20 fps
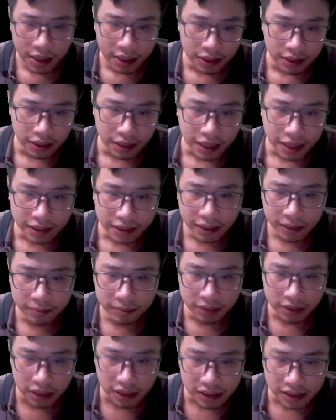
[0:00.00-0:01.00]
Lại
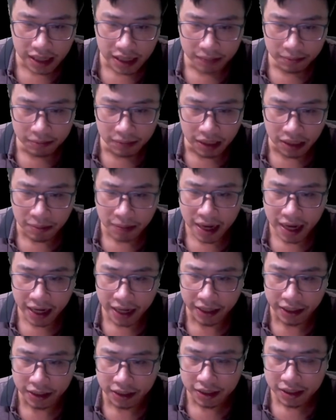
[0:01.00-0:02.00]
thêm thời gian 13
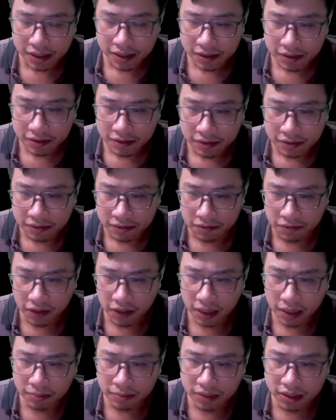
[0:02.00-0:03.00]
ngày nữa, Vương
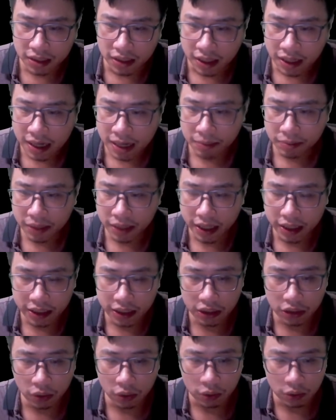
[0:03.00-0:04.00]
Lâm trấn áp đệ
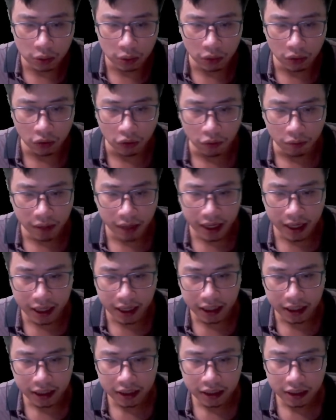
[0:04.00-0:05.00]
nhị tổn của cổ ma.
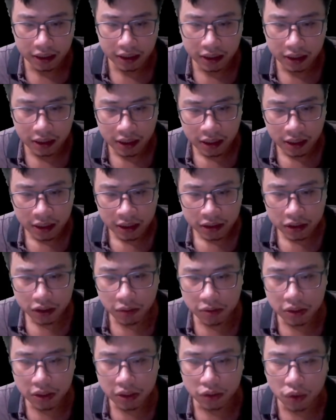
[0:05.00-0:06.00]
Trong
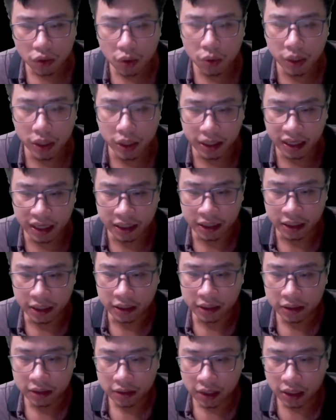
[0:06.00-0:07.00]
sự tôi luyện này,
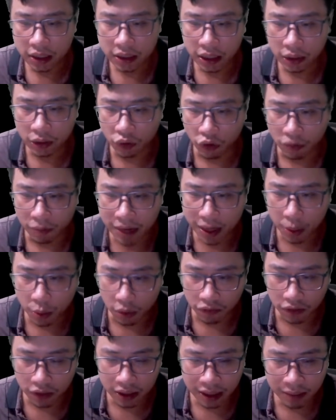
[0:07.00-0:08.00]
thân thể cổ ma của
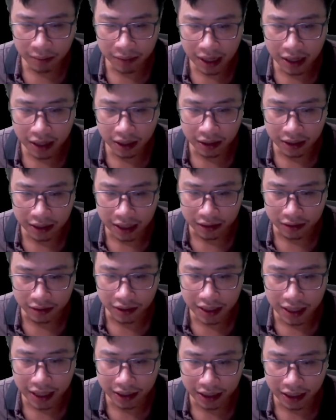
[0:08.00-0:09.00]
Vương Lâm đã gần đạt tới
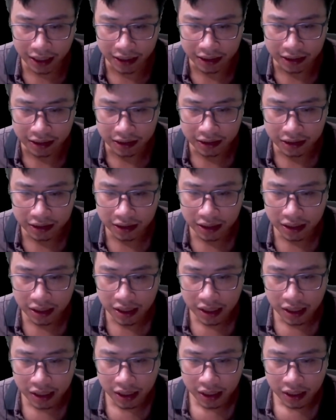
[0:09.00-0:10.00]
đại thành.
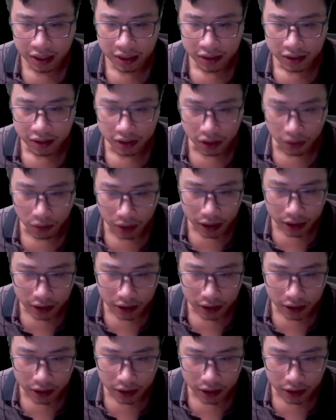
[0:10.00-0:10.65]
Sau khi